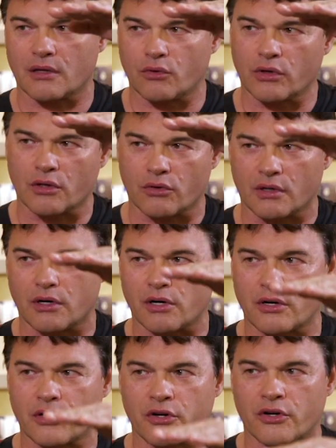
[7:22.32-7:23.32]
да, у героя.
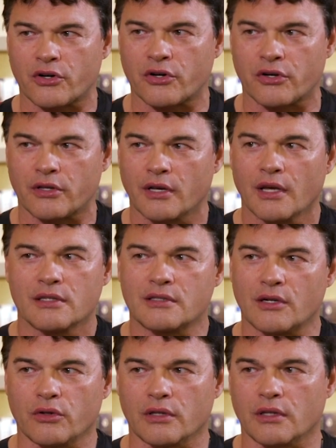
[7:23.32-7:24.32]

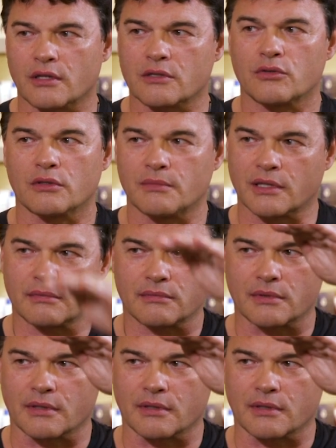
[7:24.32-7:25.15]
зелененький столбик.